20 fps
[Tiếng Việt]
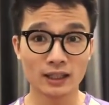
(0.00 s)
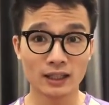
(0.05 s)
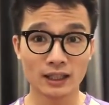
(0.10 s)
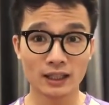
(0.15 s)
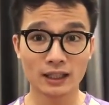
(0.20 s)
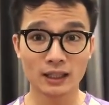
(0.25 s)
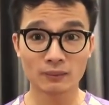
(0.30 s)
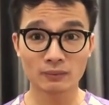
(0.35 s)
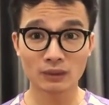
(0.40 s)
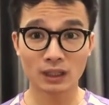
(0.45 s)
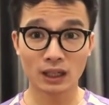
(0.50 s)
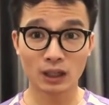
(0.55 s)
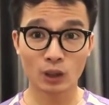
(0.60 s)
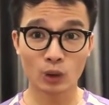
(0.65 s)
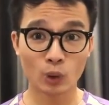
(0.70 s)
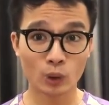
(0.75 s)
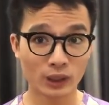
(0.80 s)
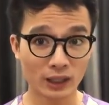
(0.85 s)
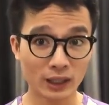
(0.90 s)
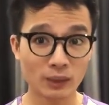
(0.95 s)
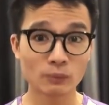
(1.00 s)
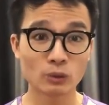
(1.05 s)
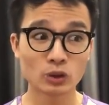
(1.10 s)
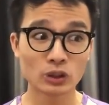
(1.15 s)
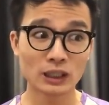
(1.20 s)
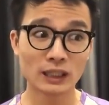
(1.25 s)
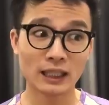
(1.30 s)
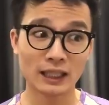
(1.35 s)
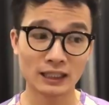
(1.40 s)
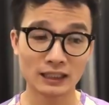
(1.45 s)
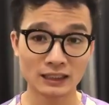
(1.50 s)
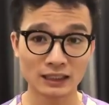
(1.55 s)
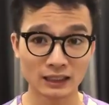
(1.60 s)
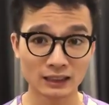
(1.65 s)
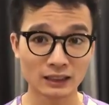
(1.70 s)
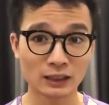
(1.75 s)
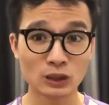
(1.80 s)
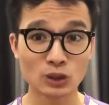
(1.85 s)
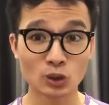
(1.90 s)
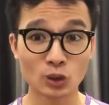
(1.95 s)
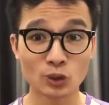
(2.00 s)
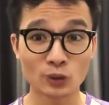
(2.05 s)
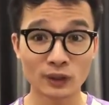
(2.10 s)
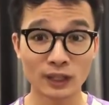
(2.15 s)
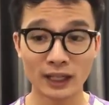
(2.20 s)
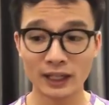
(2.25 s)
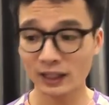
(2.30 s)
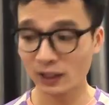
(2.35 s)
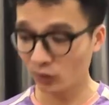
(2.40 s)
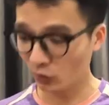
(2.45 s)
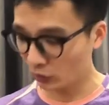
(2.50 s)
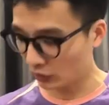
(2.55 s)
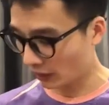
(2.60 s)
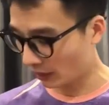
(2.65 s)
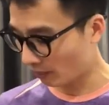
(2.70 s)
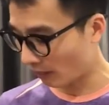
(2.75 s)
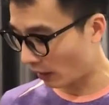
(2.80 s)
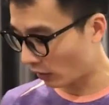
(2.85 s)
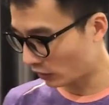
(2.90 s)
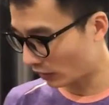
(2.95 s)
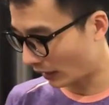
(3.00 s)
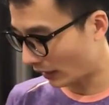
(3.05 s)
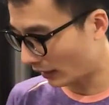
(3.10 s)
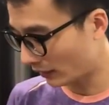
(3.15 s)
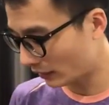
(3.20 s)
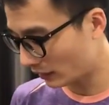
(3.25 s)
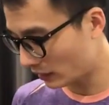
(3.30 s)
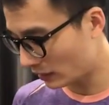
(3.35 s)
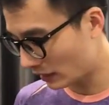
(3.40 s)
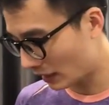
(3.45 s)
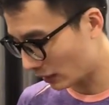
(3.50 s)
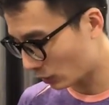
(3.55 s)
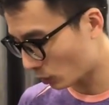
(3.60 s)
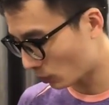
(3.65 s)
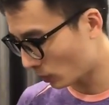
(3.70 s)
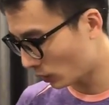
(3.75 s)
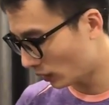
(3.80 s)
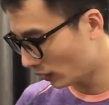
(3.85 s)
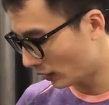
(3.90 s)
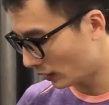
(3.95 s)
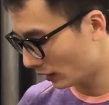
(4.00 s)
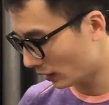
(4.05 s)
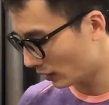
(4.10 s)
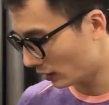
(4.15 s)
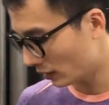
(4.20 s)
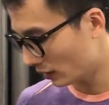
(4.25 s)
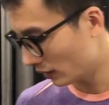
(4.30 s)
anh em nào kết mẫu giày này thì nhắn tin cho Hùng ngay Hùng sẽ báo giá chính xác cho mọi người nhé